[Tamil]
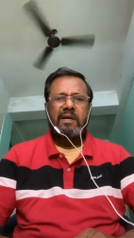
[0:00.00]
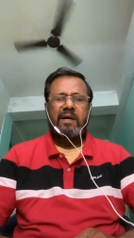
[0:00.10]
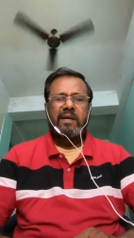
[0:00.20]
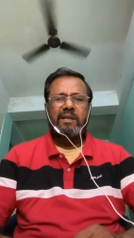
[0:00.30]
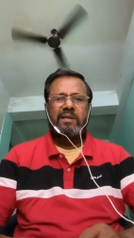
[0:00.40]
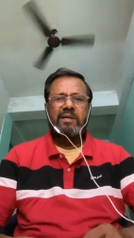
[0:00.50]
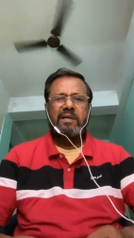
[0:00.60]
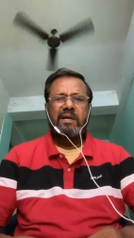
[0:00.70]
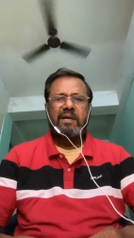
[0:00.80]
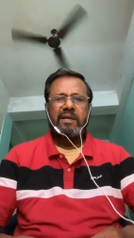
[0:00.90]

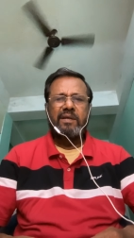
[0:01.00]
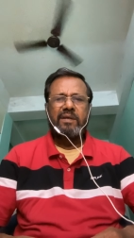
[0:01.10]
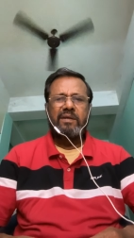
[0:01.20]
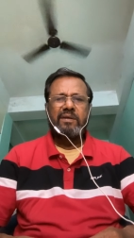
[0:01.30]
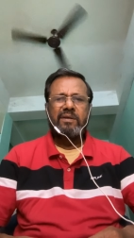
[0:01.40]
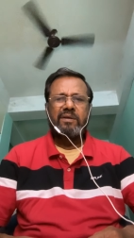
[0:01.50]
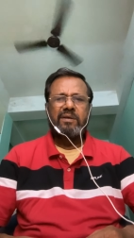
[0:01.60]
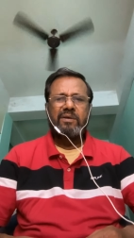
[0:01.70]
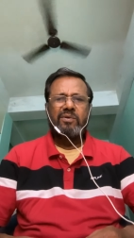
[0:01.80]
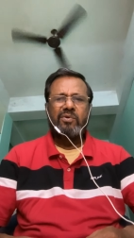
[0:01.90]
கருத்துக்களை
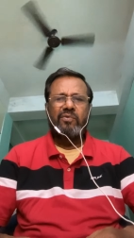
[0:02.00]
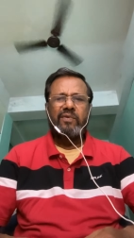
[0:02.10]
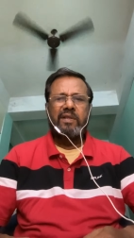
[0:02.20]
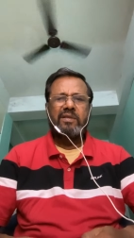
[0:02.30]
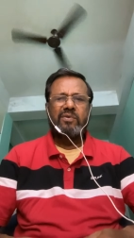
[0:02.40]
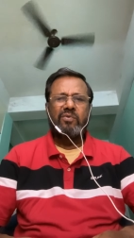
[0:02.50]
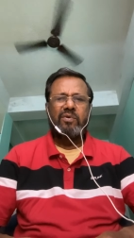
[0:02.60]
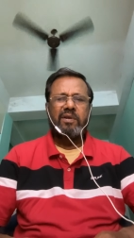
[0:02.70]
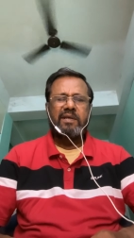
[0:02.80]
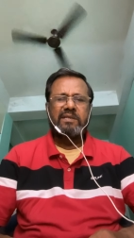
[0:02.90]
குவித்து
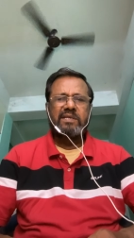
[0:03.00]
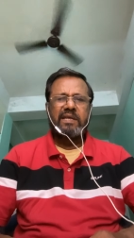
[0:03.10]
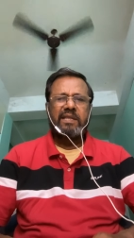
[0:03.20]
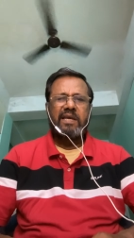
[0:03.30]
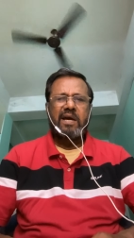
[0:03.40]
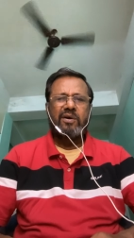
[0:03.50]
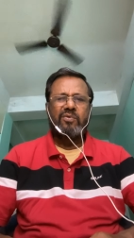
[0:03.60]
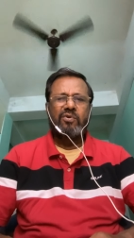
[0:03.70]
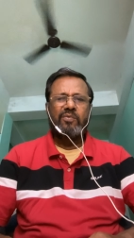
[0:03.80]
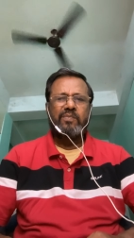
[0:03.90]
உங்களுக்கு செய்தியாக
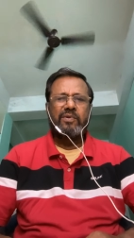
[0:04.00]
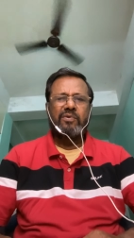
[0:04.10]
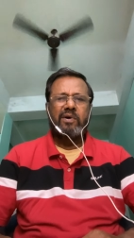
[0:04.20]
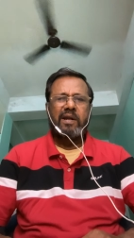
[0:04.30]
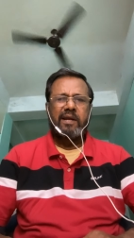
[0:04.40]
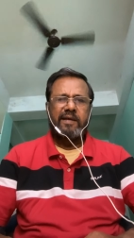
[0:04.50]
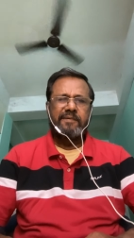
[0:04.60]
கொடுப்பதோ அல்ல